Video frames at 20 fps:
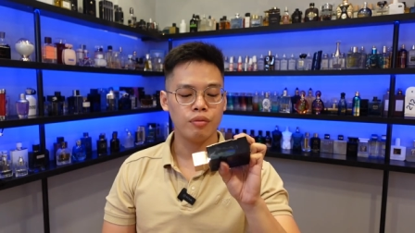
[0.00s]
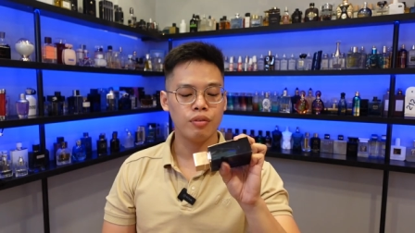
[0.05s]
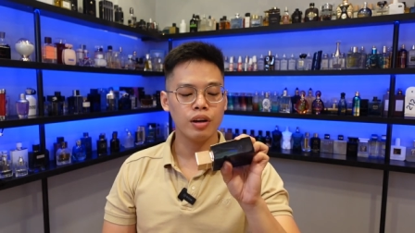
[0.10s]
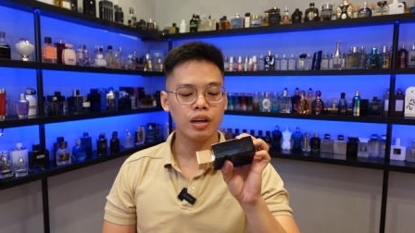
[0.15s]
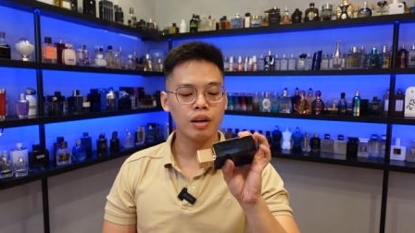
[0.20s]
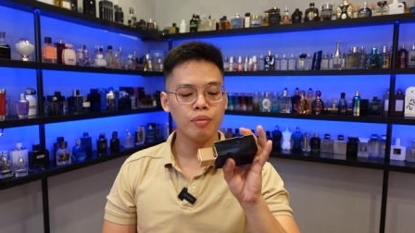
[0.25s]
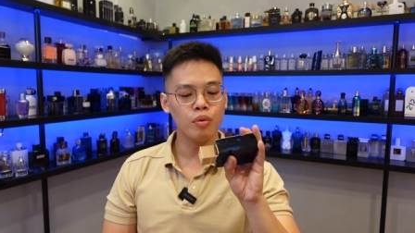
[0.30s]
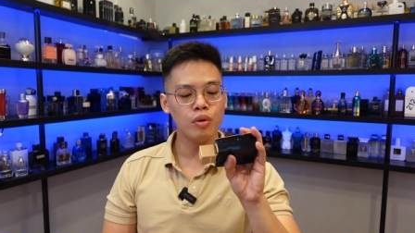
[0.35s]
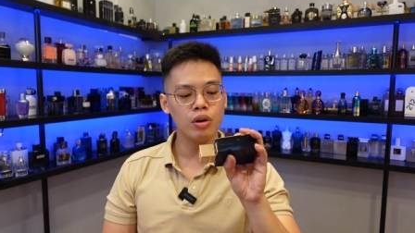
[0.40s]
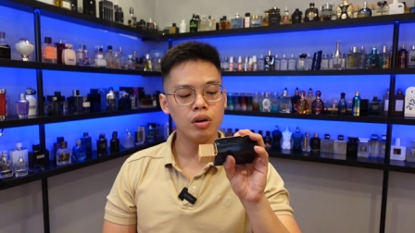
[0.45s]

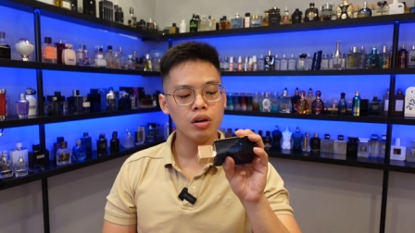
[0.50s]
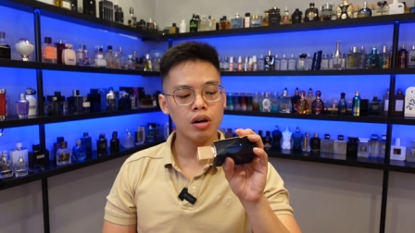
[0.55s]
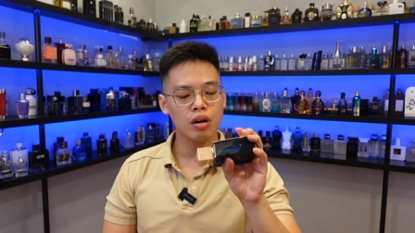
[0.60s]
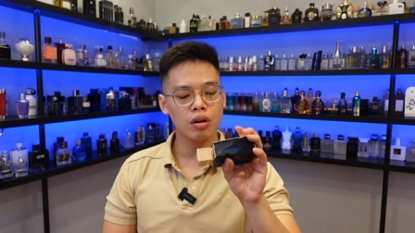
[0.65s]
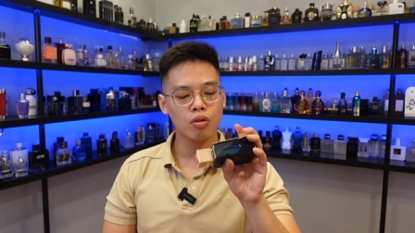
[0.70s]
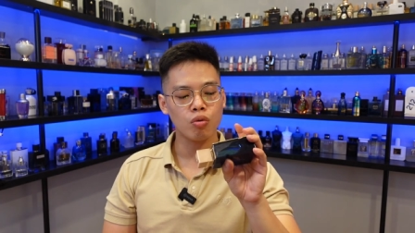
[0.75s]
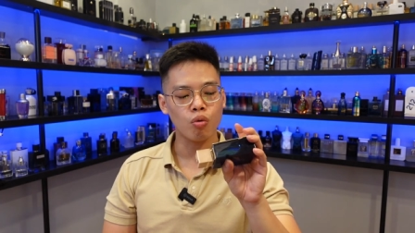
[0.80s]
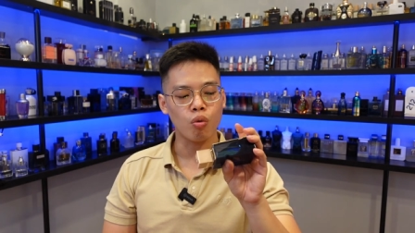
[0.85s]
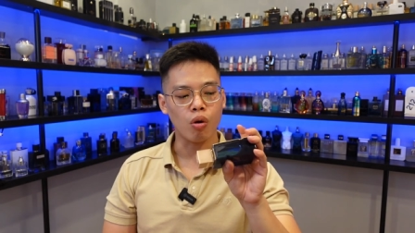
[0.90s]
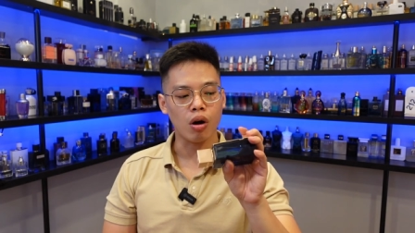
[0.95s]
với cái mùi
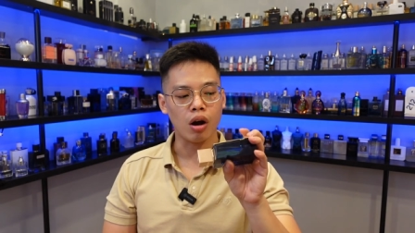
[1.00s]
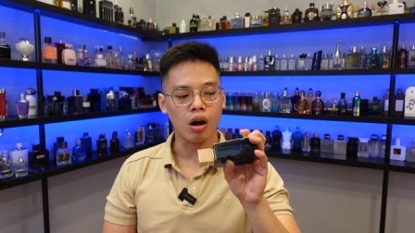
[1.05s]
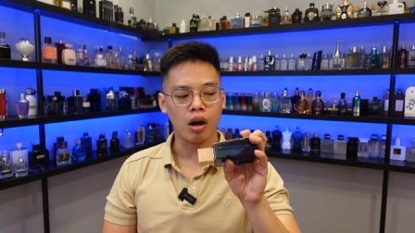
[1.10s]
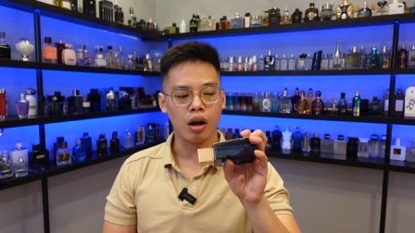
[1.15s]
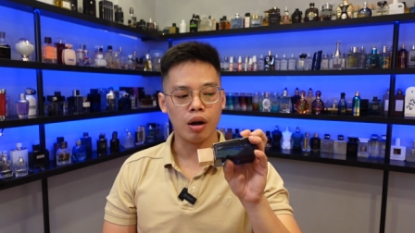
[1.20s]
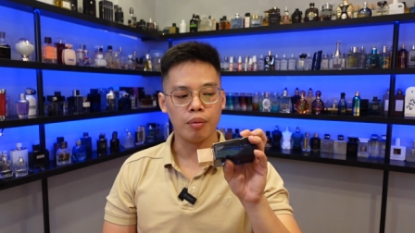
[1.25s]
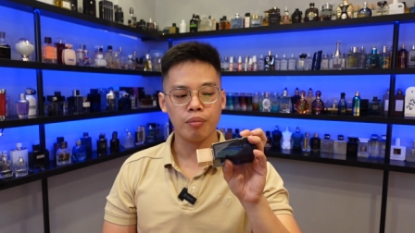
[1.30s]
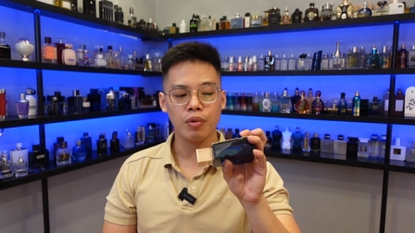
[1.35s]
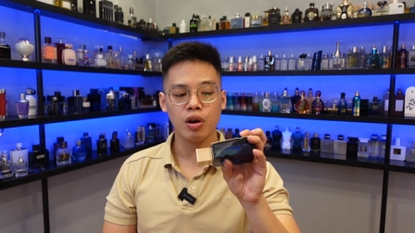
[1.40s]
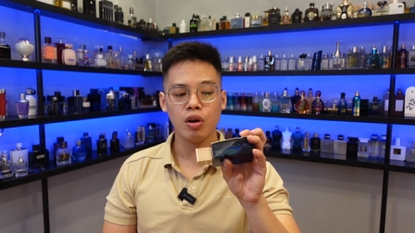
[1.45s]
hương
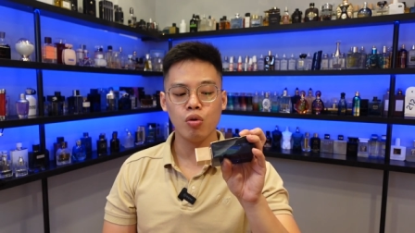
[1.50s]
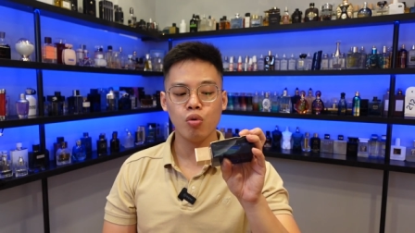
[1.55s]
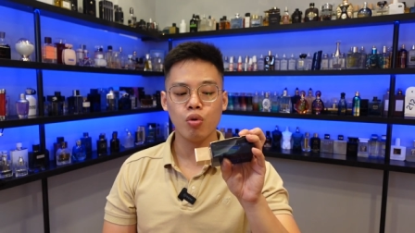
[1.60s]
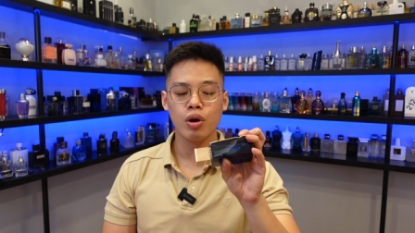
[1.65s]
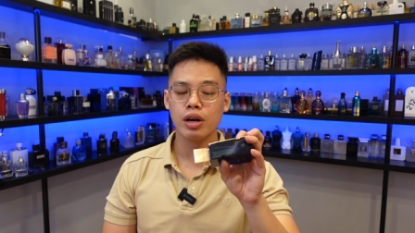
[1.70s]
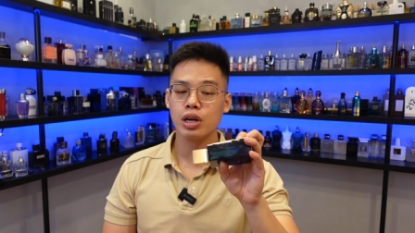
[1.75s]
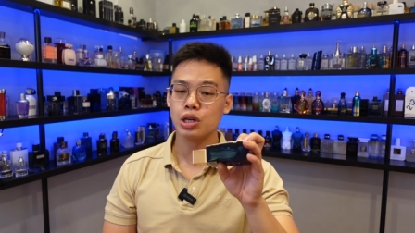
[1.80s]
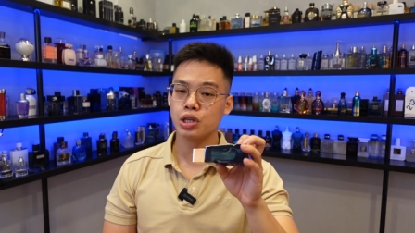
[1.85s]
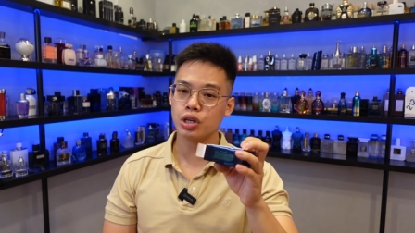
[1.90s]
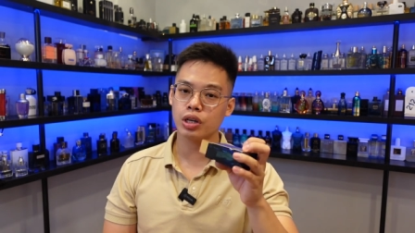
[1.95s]
của
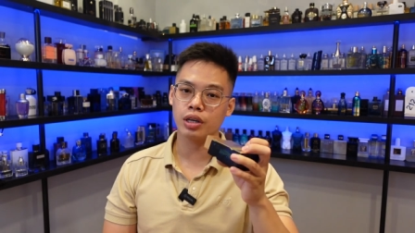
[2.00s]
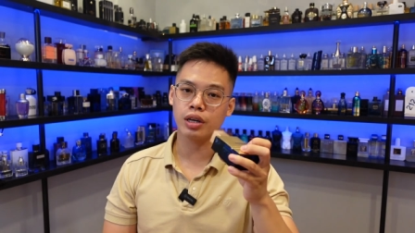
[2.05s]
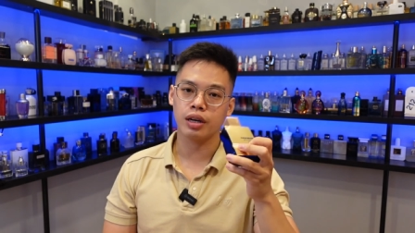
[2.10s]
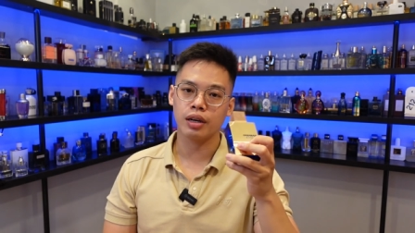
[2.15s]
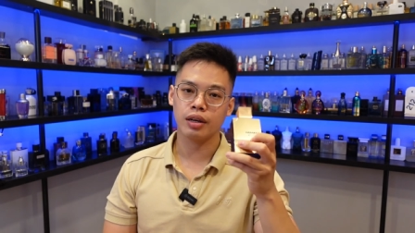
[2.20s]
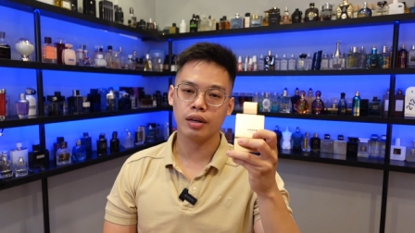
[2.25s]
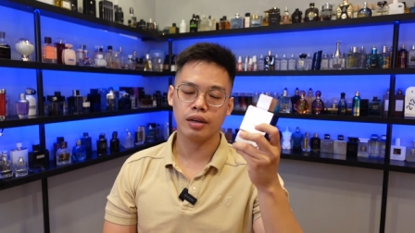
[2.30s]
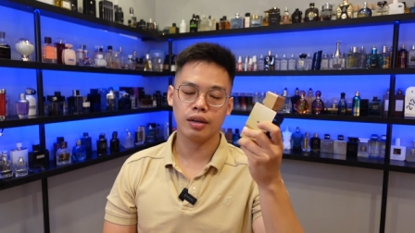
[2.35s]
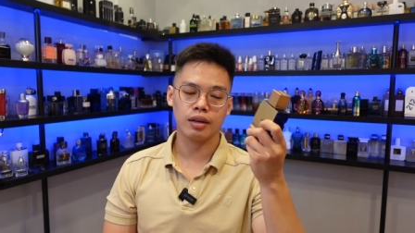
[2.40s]
Blue Edition